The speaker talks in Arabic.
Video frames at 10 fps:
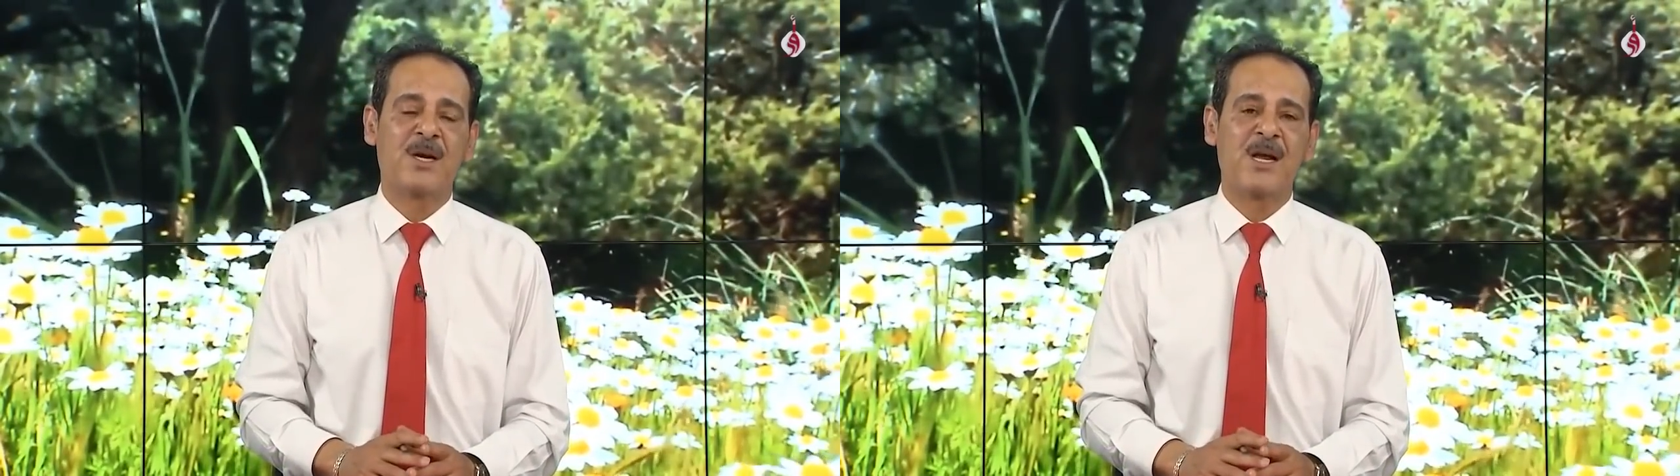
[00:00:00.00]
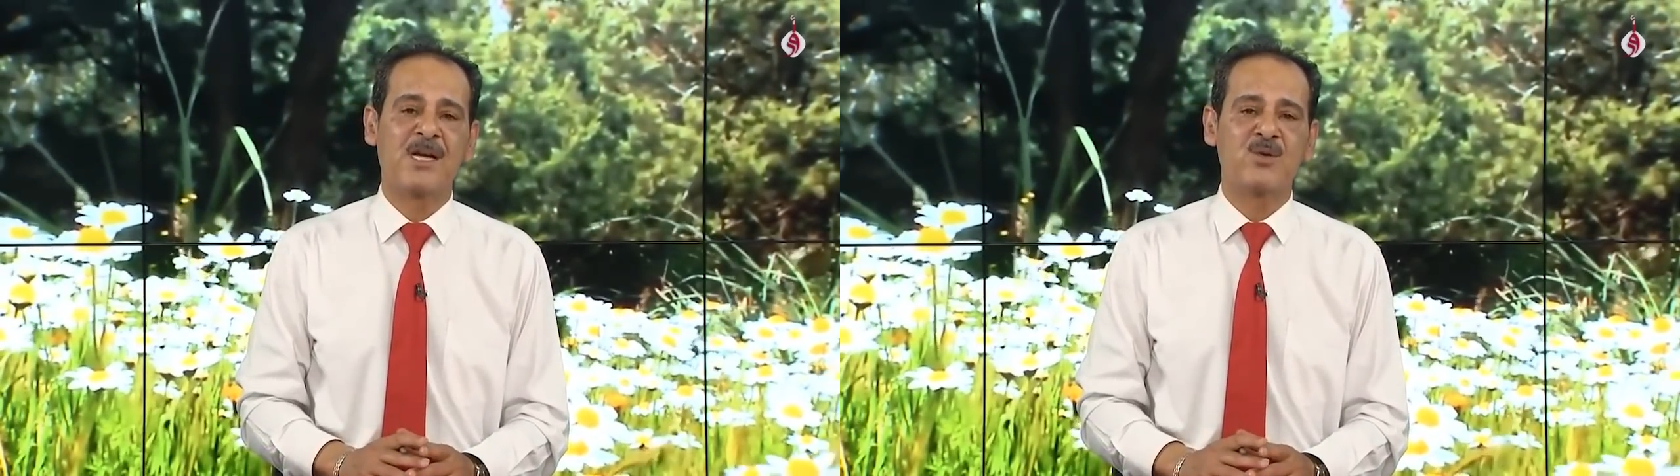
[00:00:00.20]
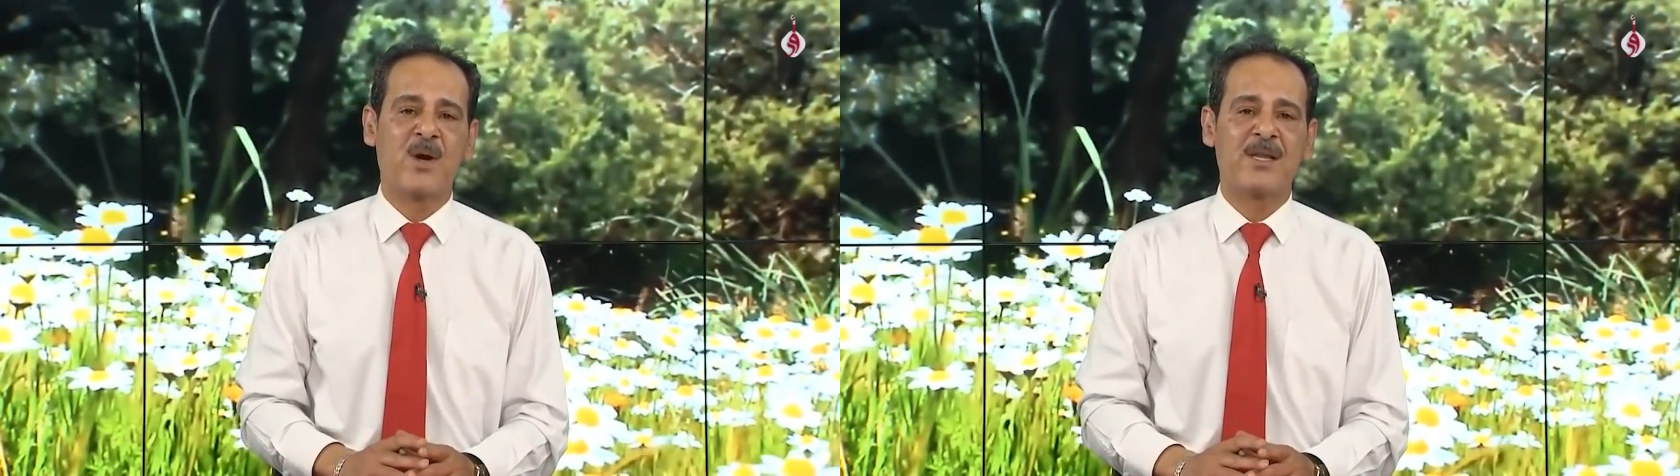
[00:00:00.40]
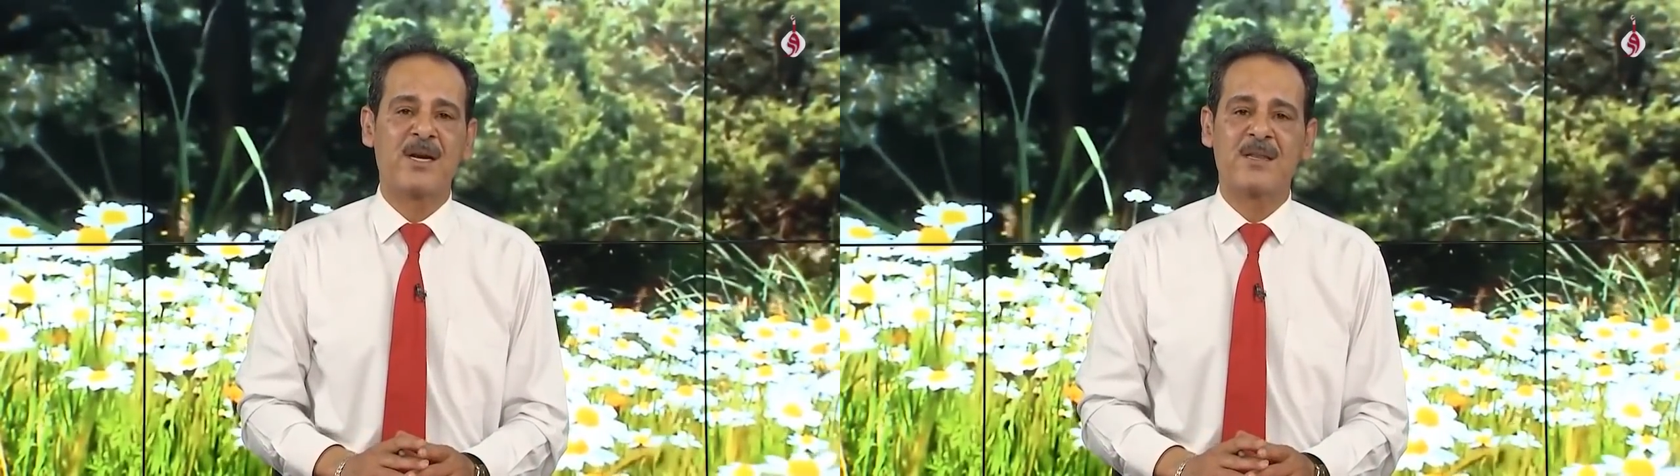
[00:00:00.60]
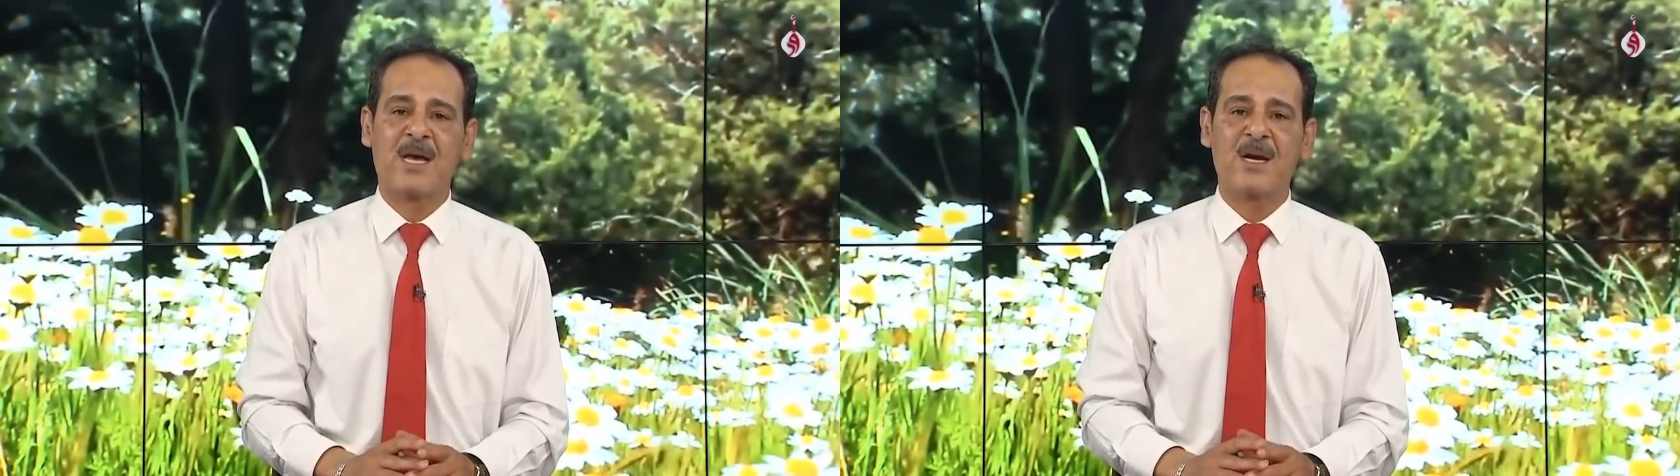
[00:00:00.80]
الرأس وأيضا
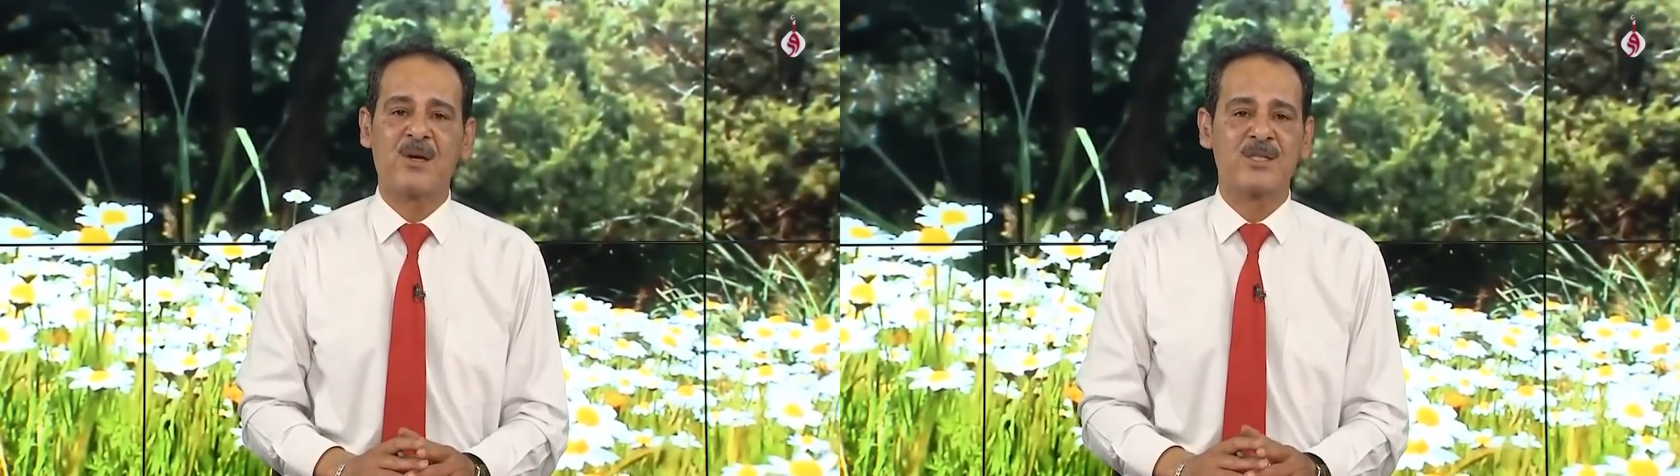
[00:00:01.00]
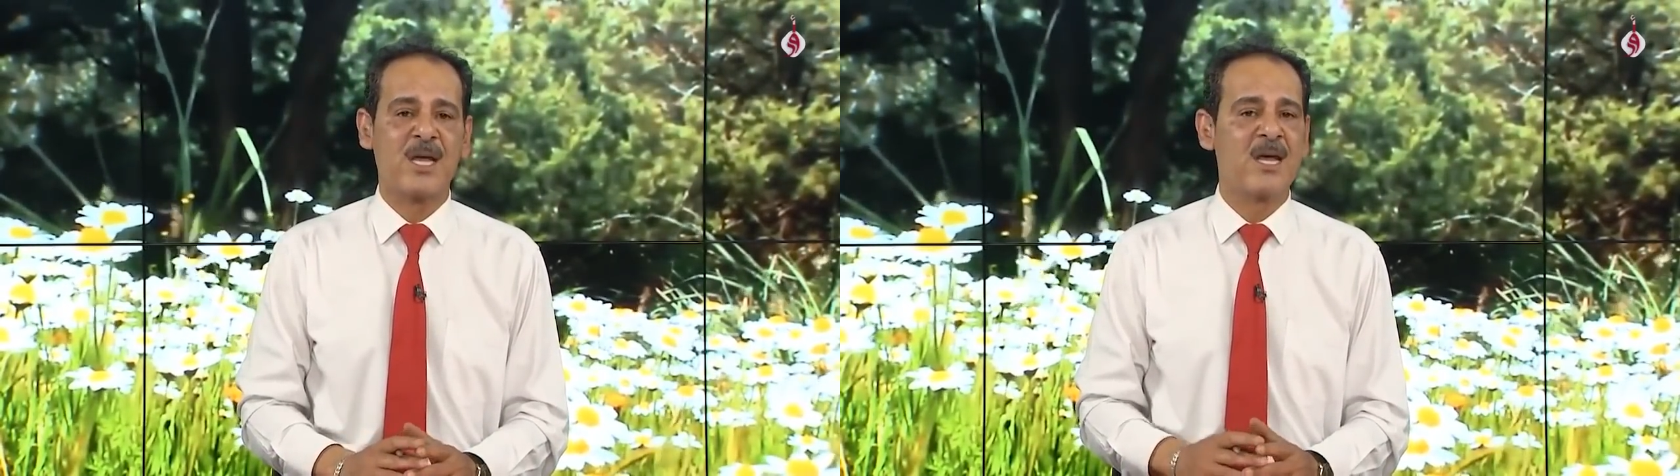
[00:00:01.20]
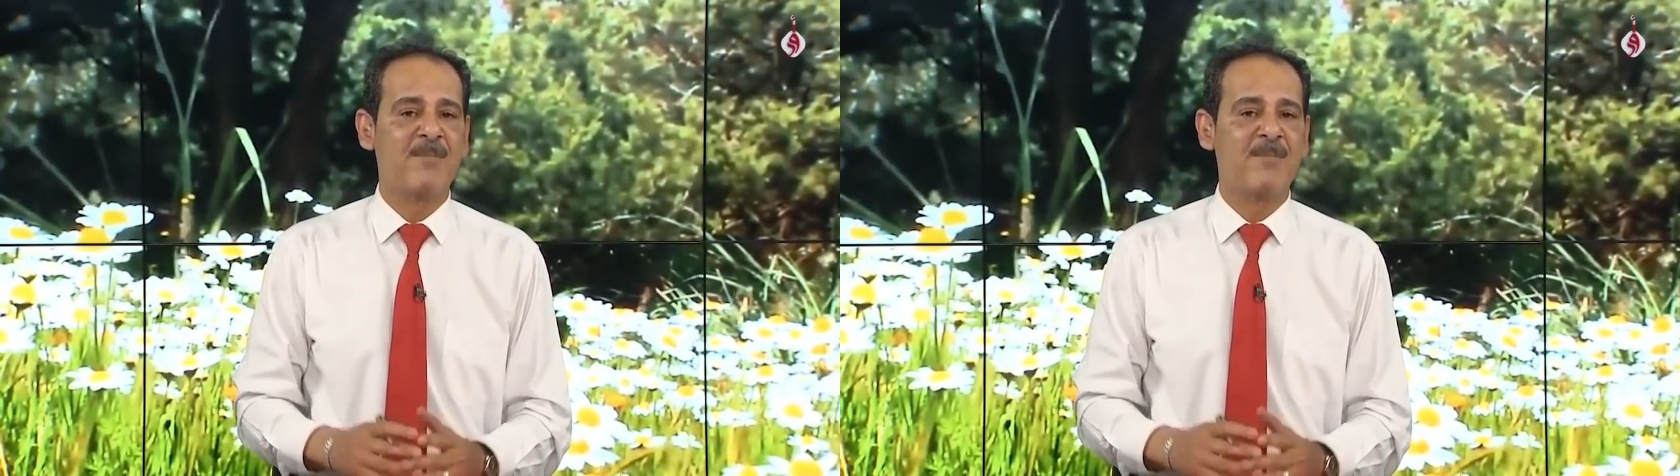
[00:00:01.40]
للتخلص